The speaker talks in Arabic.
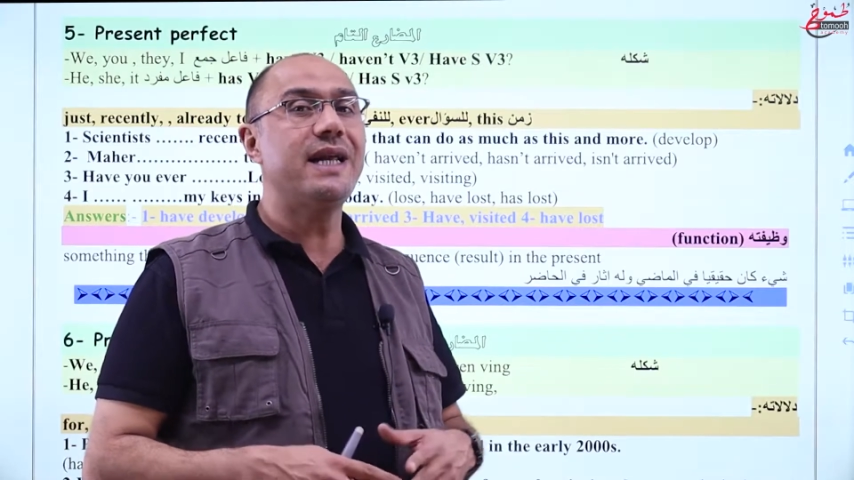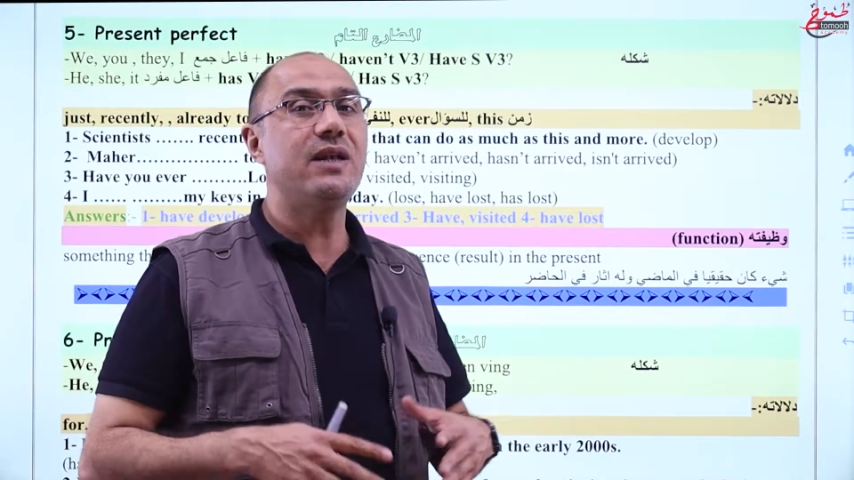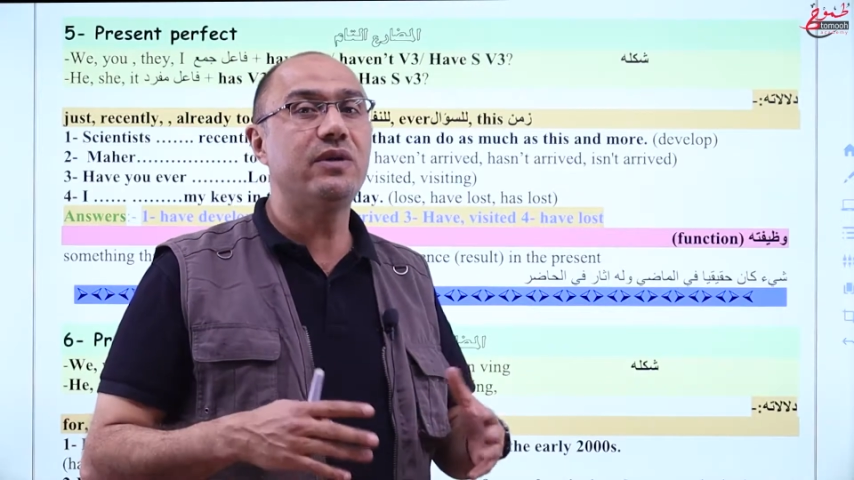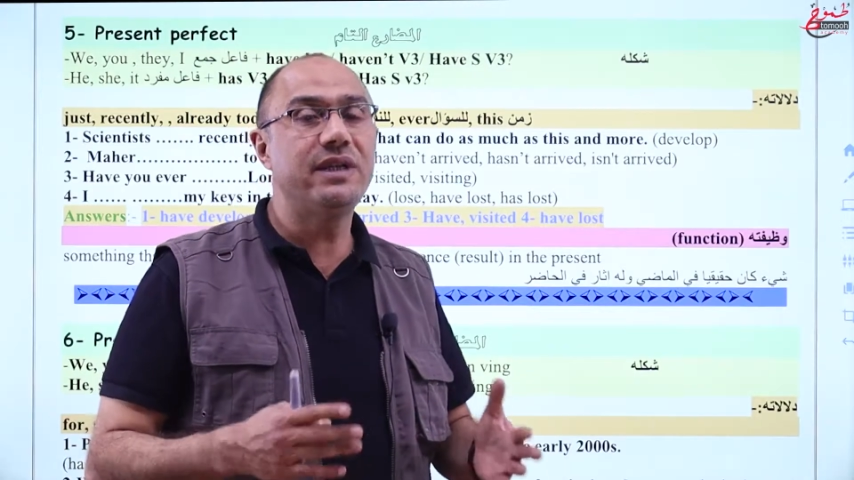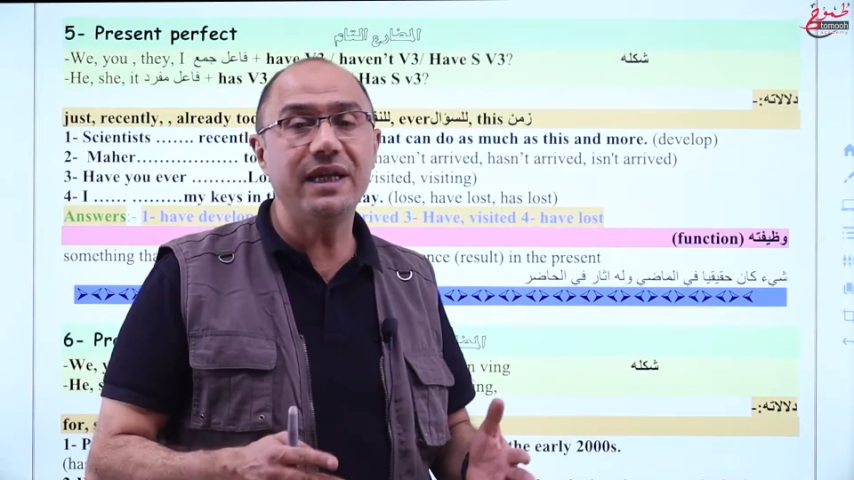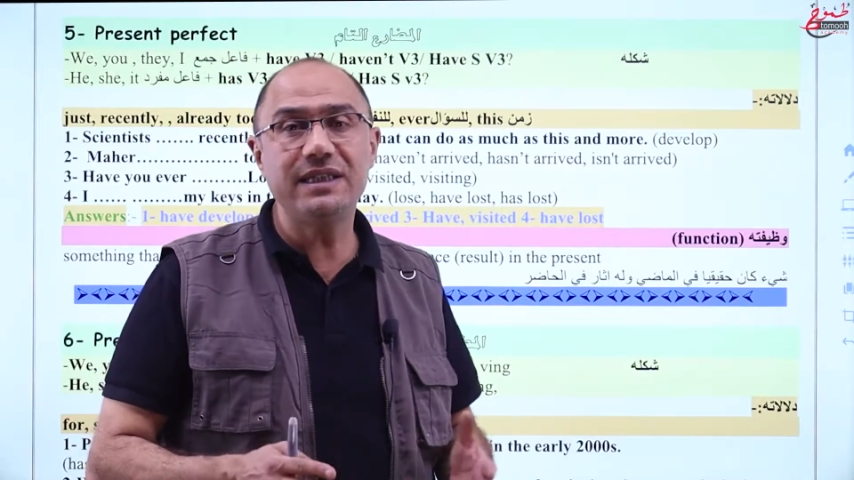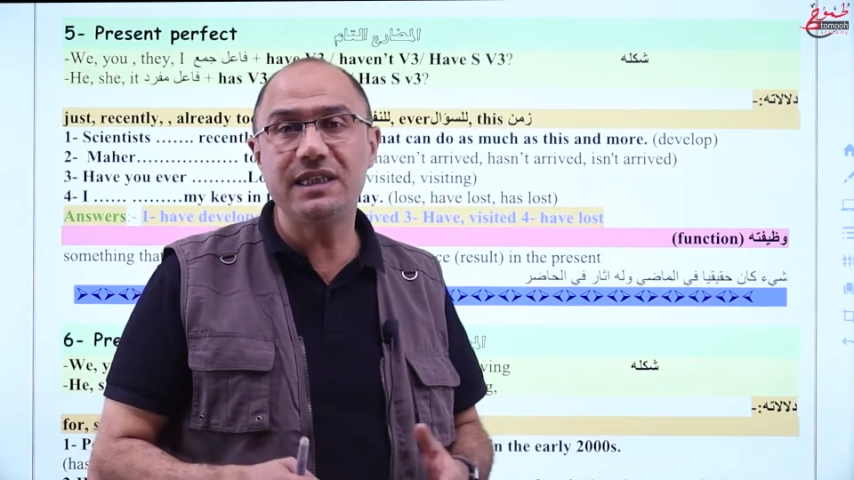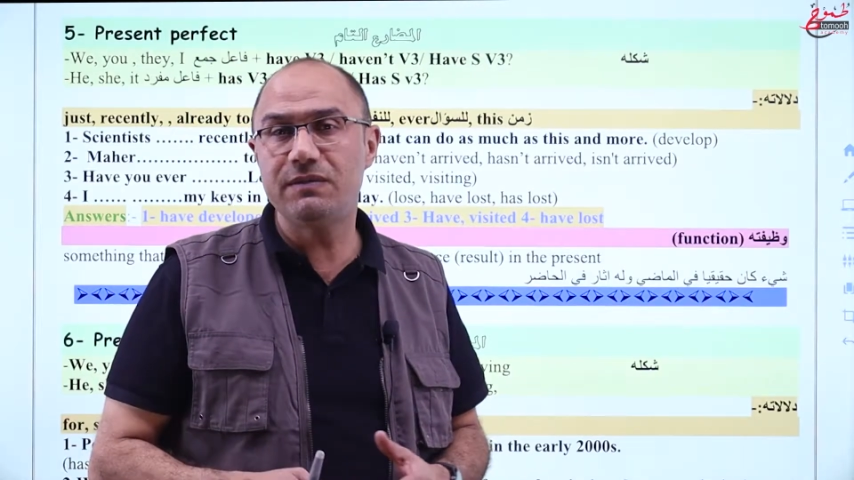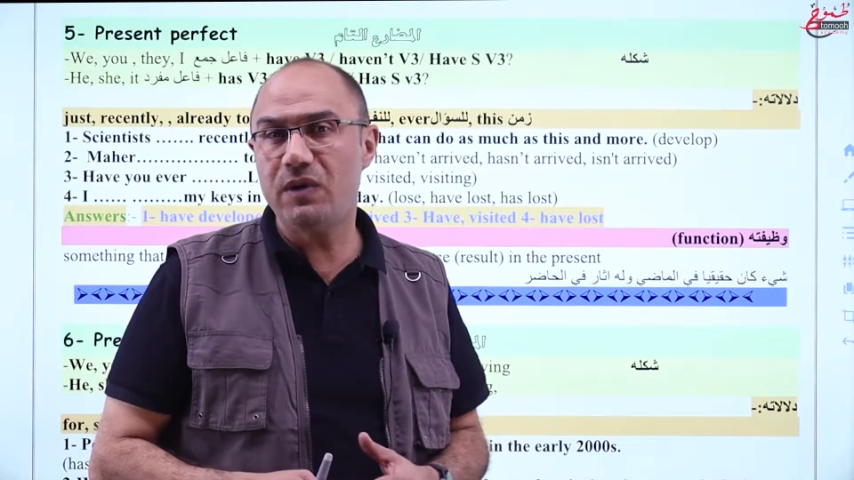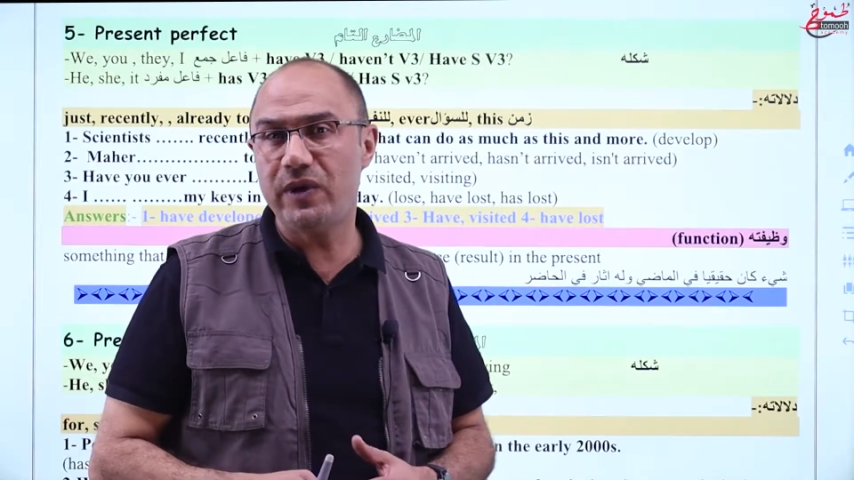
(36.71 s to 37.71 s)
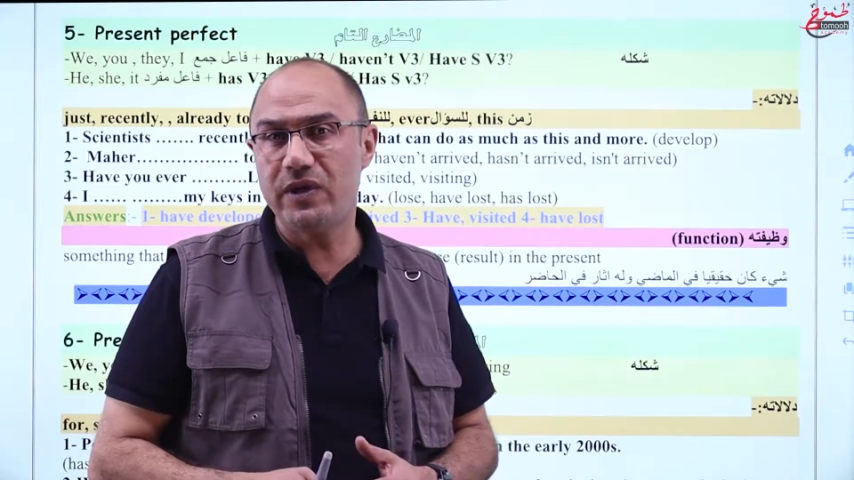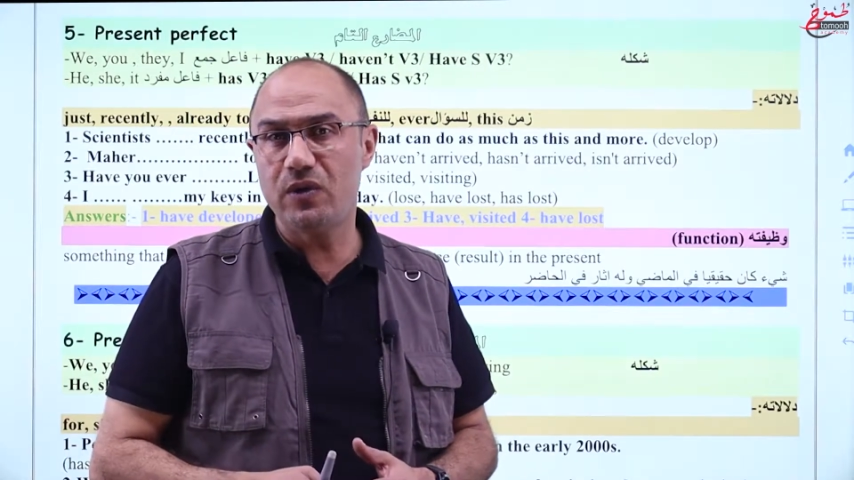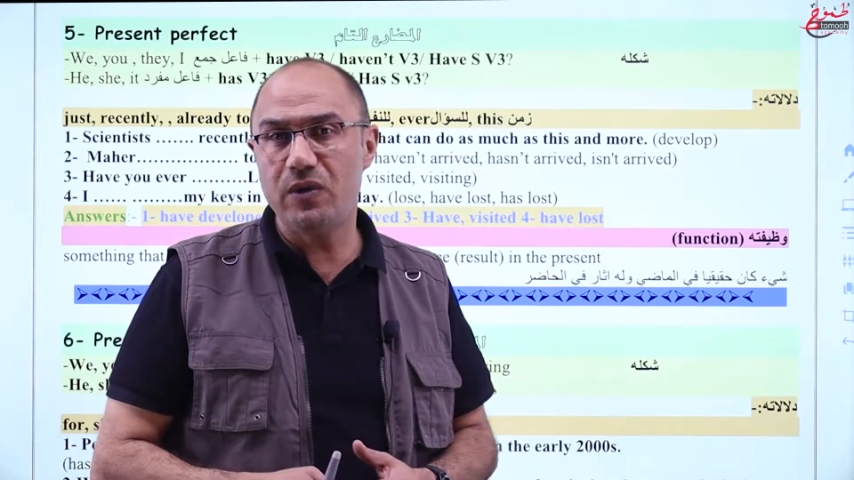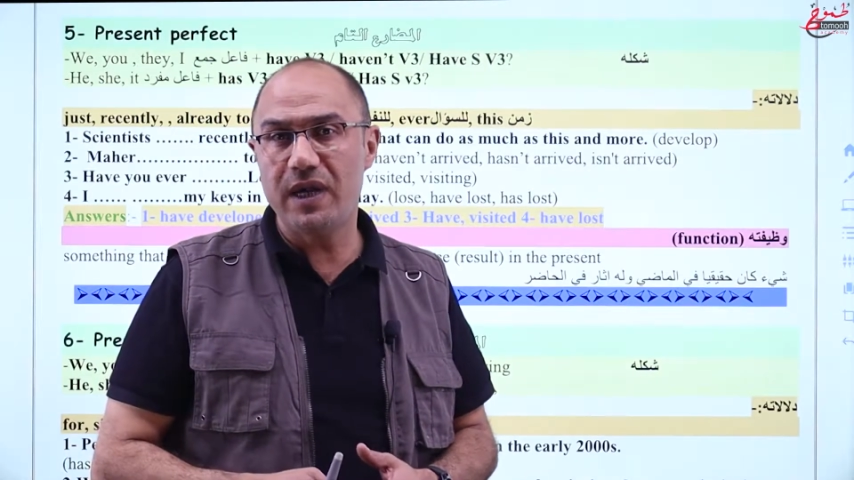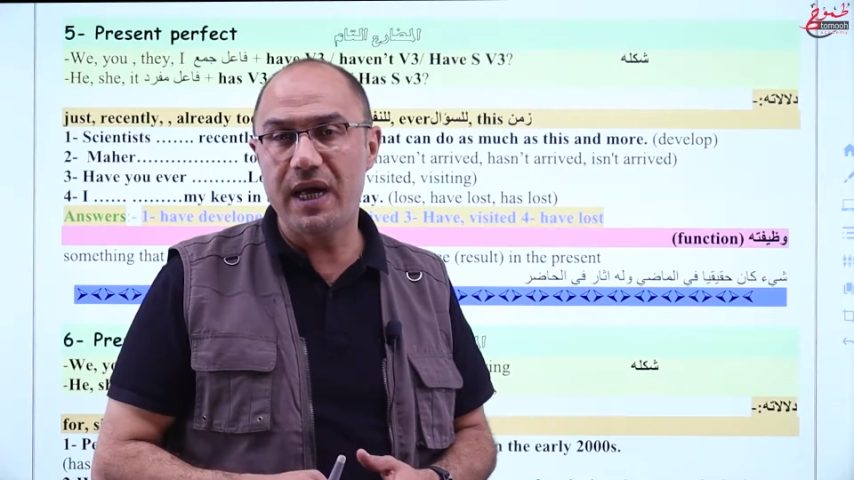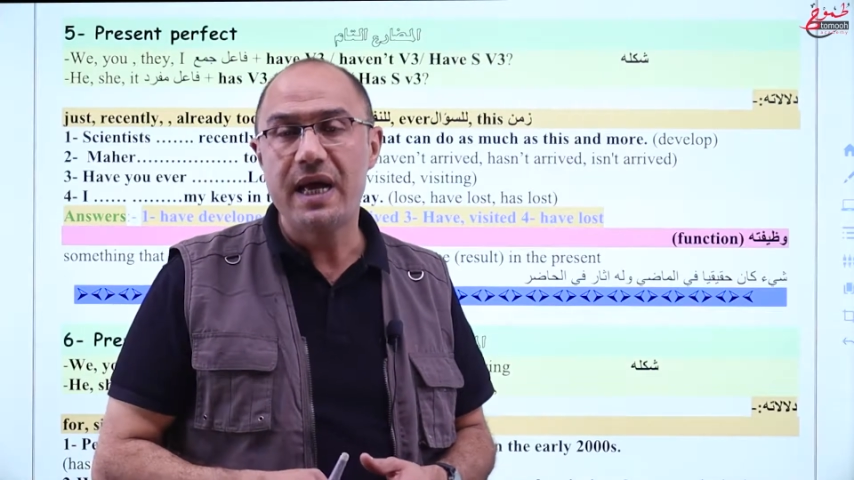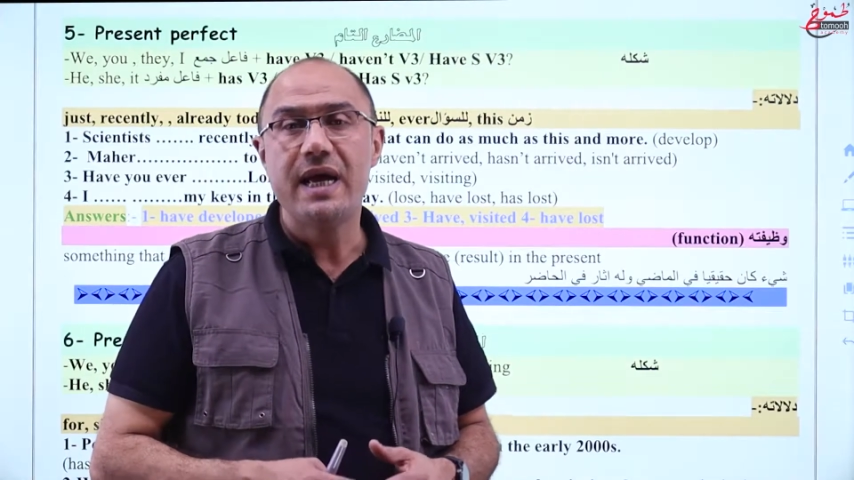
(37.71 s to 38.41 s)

أنه التنسز في الوحدة الأولى